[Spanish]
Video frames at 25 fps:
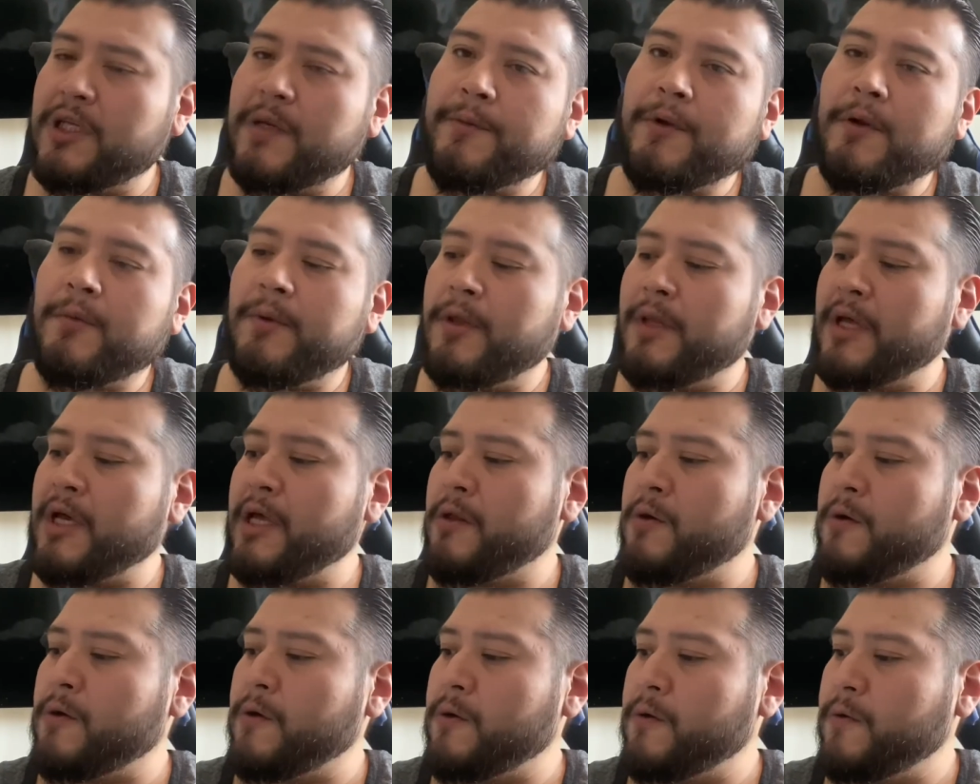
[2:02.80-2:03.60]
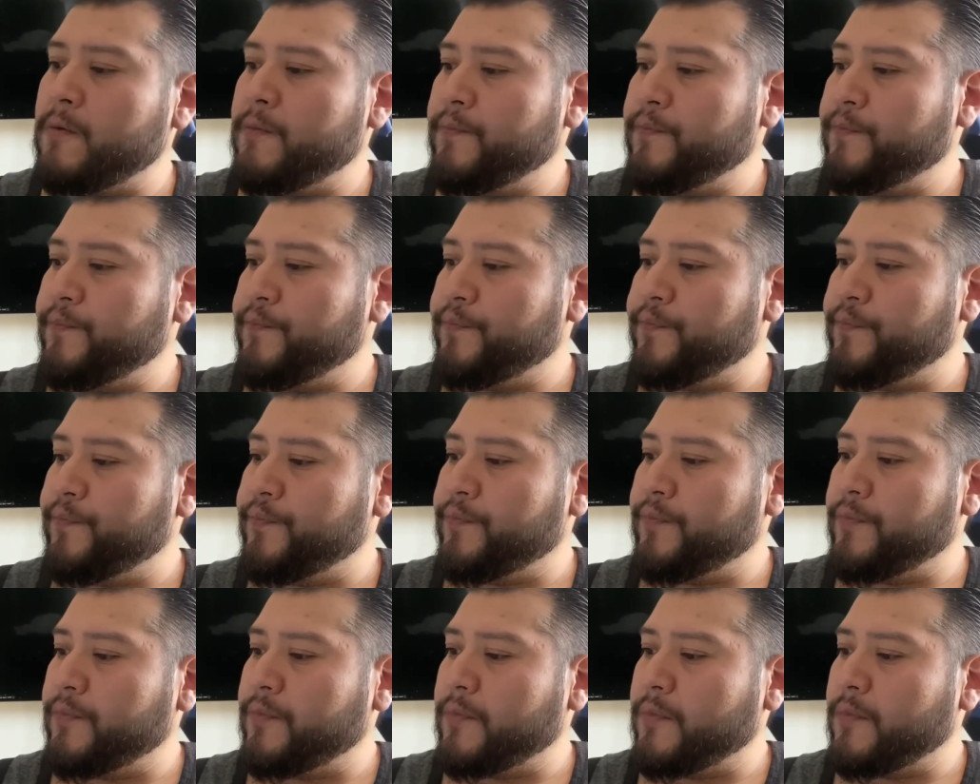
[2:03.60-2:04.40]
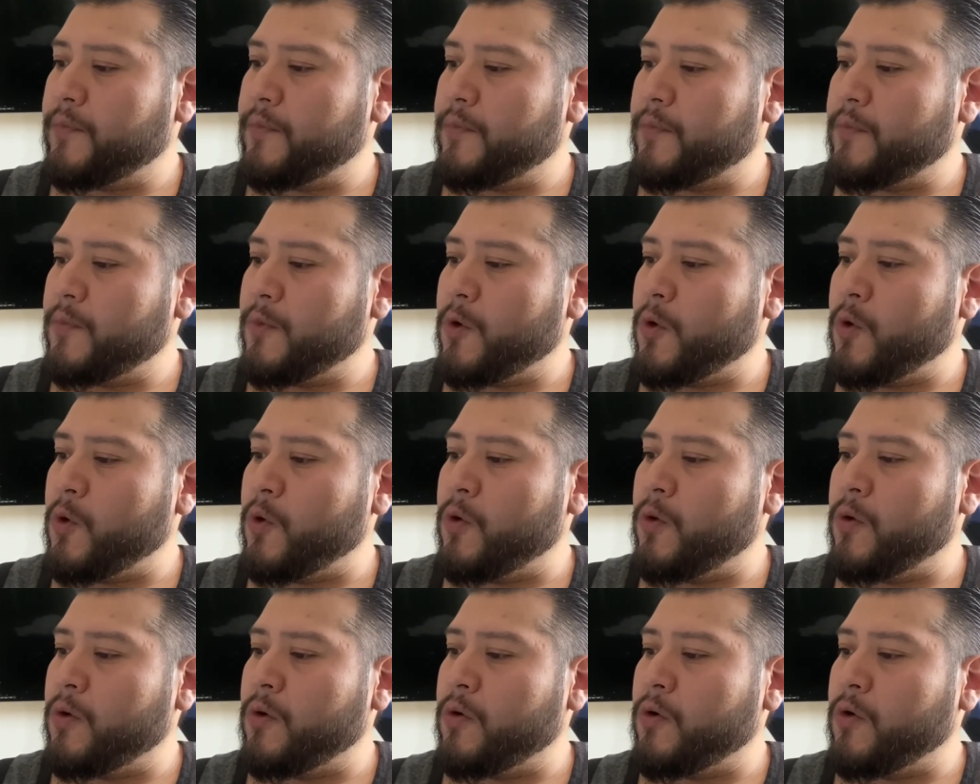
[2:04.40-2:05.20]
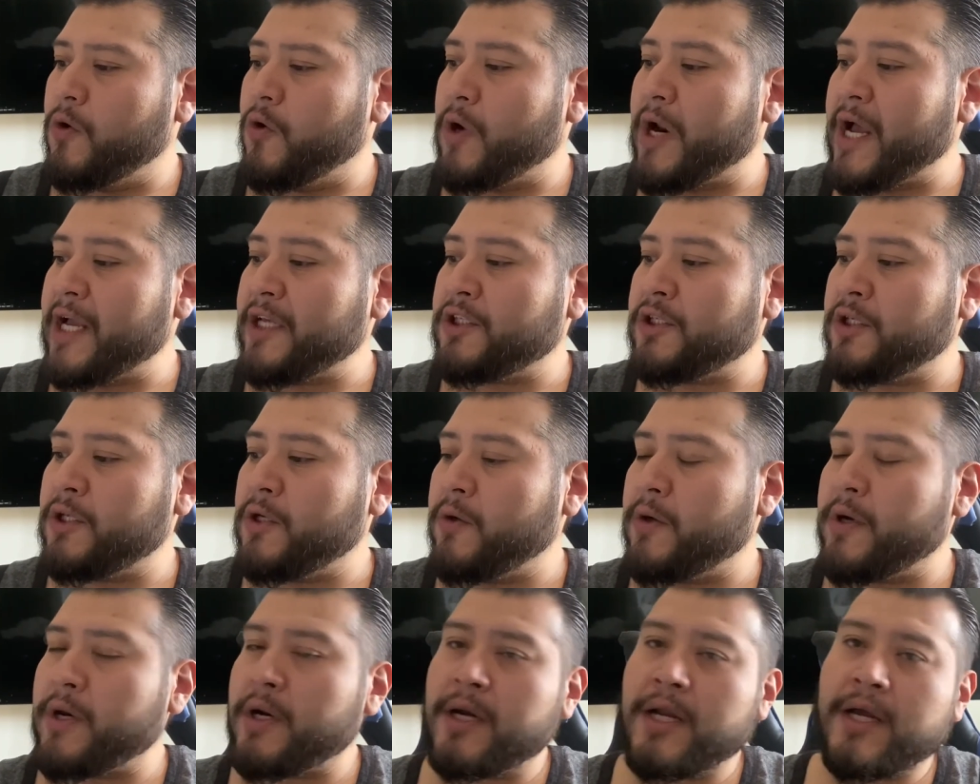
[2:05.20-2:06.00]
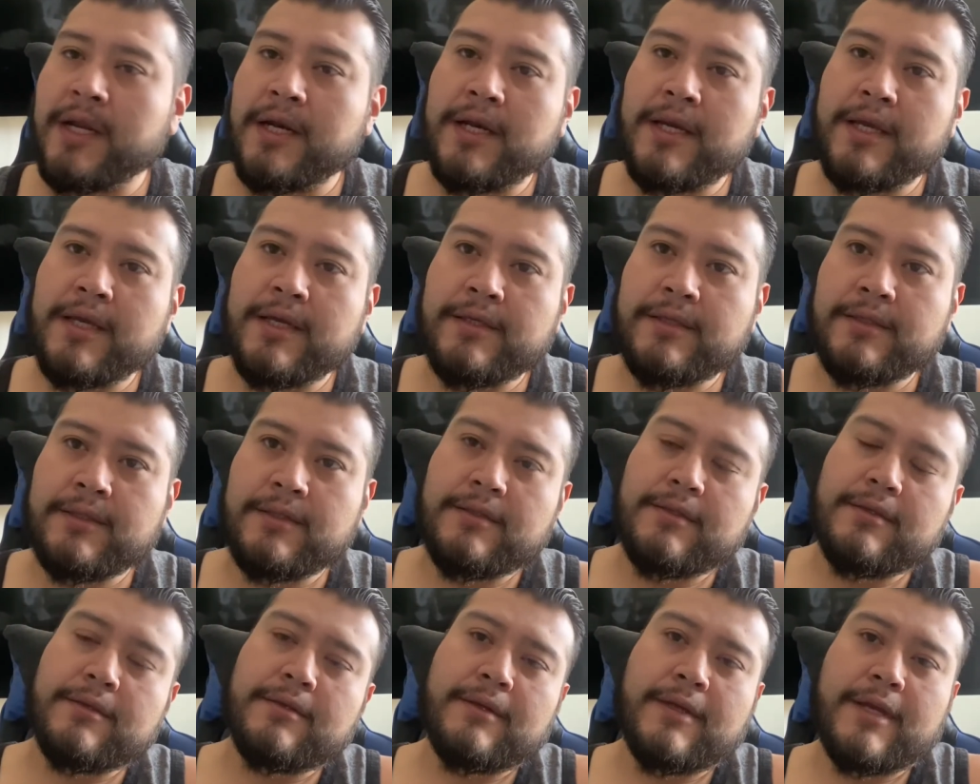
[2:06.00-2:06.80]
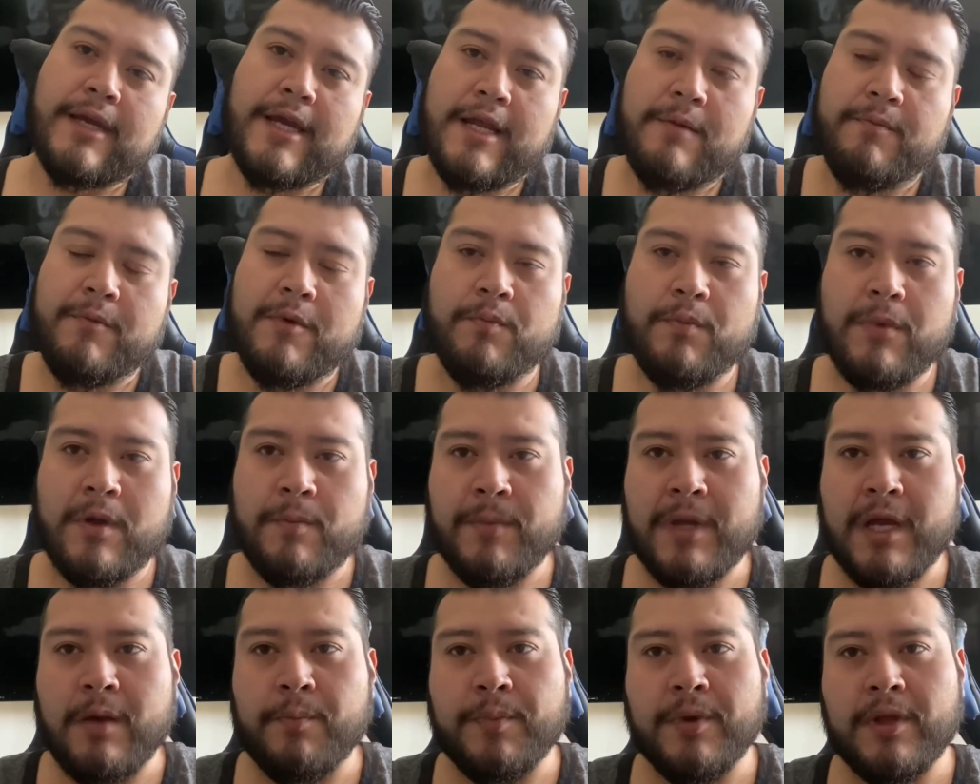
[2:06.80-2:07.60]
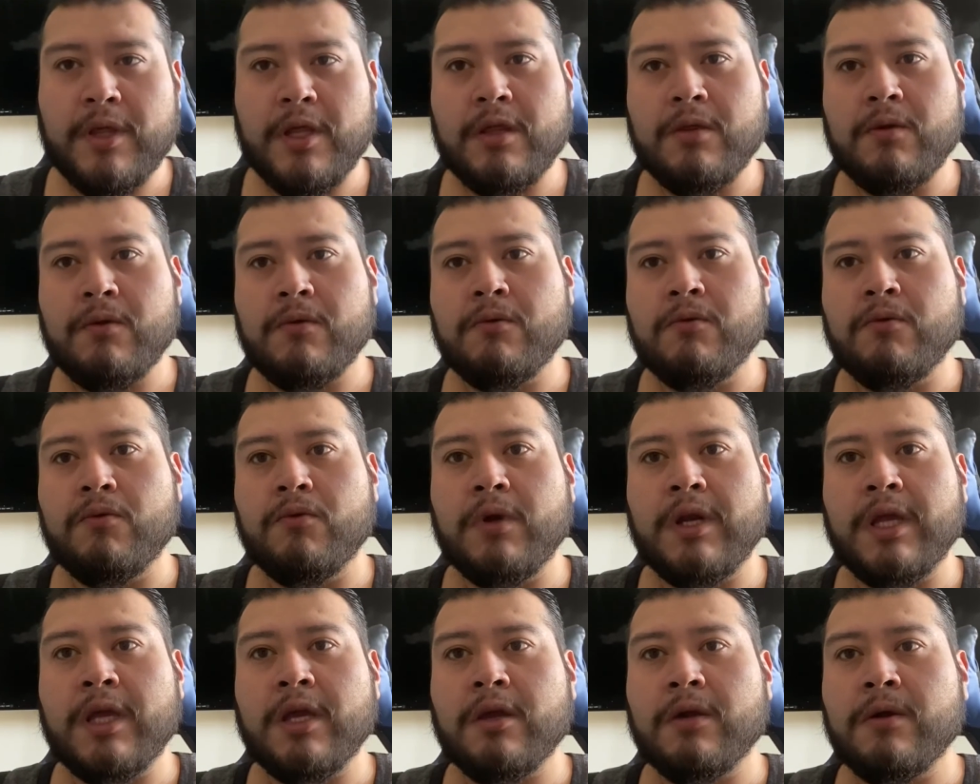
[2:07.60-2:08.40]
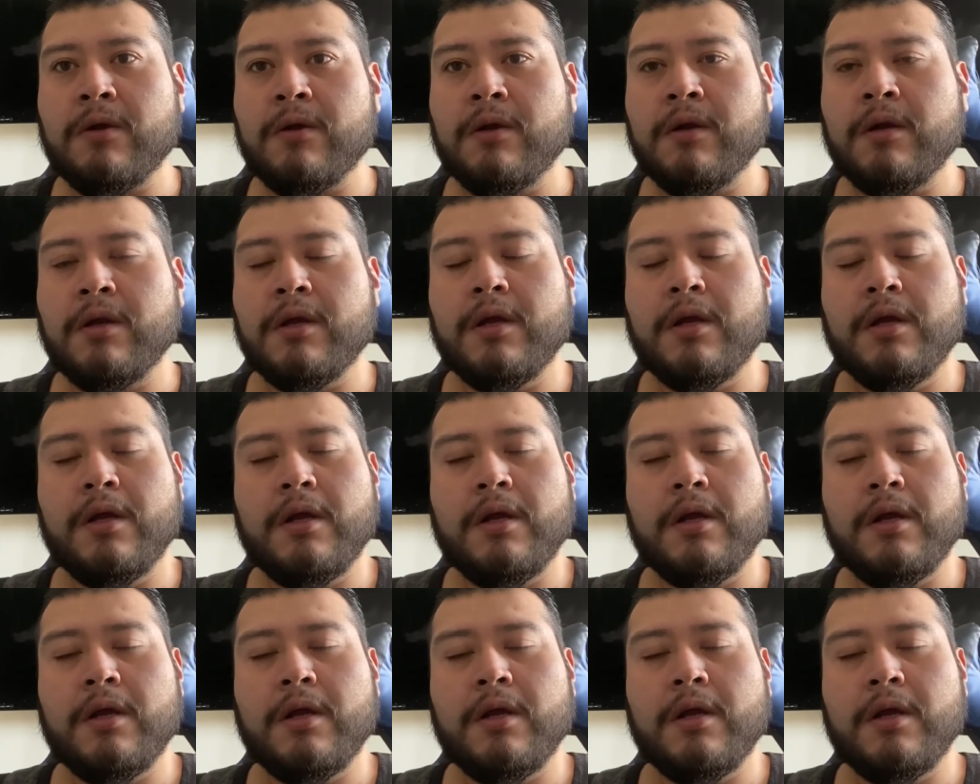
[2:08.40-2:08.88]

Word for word: me ha olvidado Horacio Hernández, que él me, ha pedido un Lincoln.